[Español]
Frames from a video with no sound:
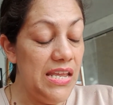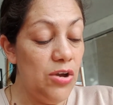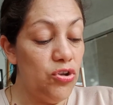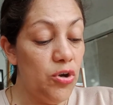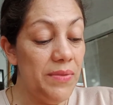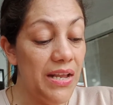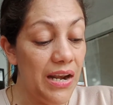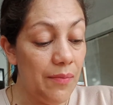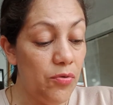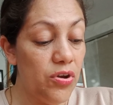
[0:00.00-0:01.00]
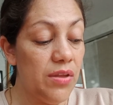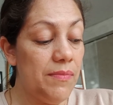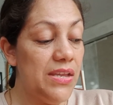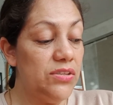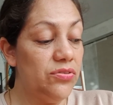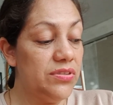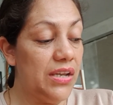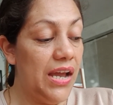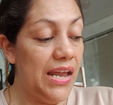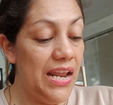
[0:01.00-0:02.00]
y oyó mi clamor y me hizo
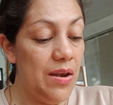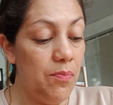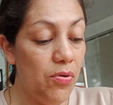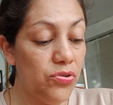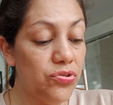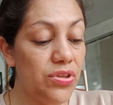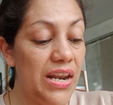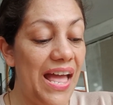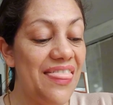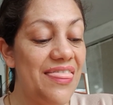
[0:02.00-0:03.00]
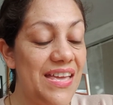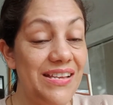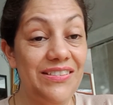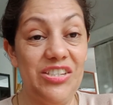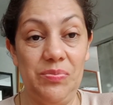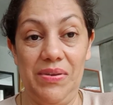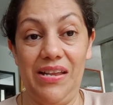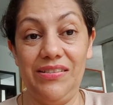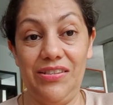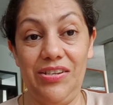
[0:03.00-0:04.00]
sacar el pozo de la
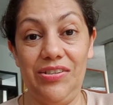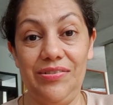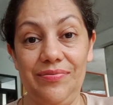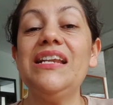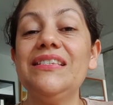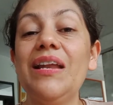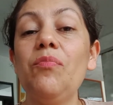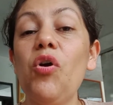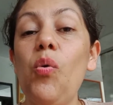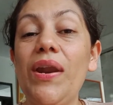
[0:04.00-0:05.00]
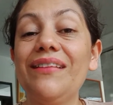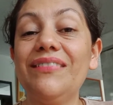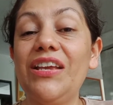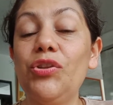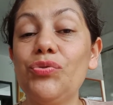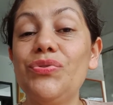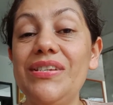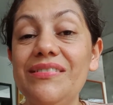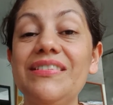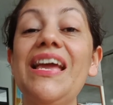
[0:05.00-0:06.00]
desesperación. El Salmo
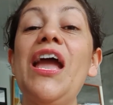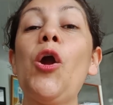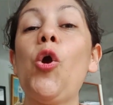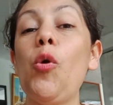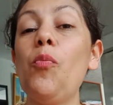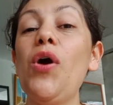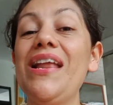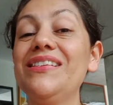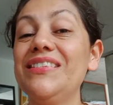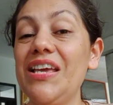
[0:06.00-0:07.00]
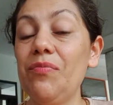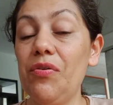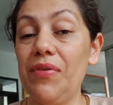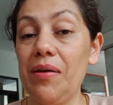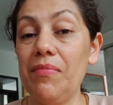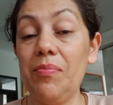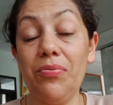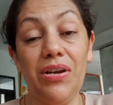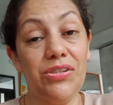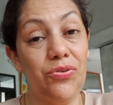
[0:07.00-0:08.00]
42 dice, como el siervo
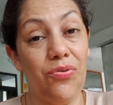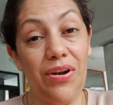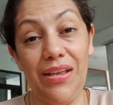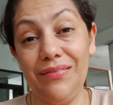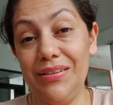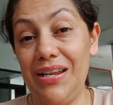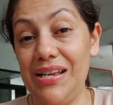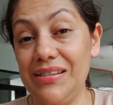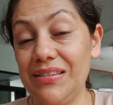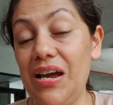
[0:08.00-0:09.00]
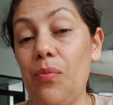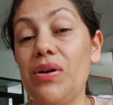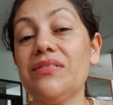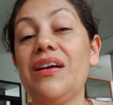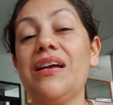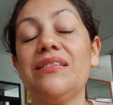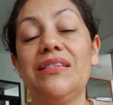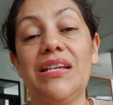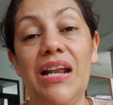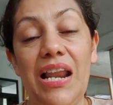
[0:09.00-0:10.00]
brama por las corrientes de las aguas,
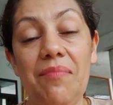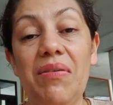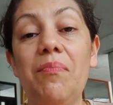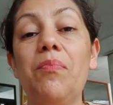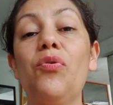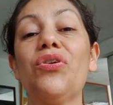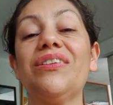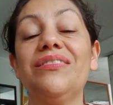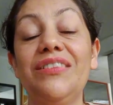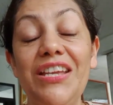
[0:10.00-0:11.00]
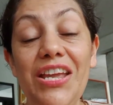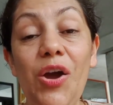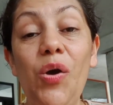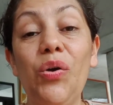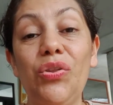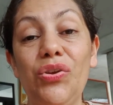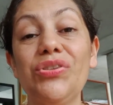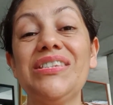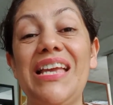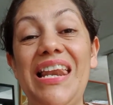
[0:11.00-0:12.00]
así clama por ti, oh
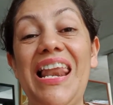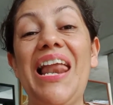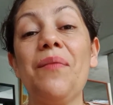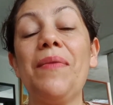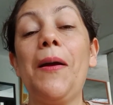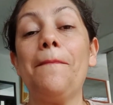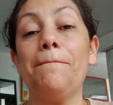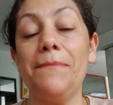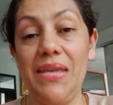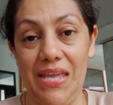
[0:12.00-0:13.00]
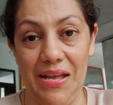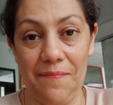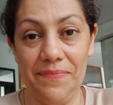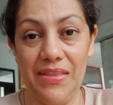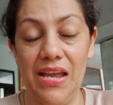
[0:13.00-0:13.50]
Dios, el alma mía.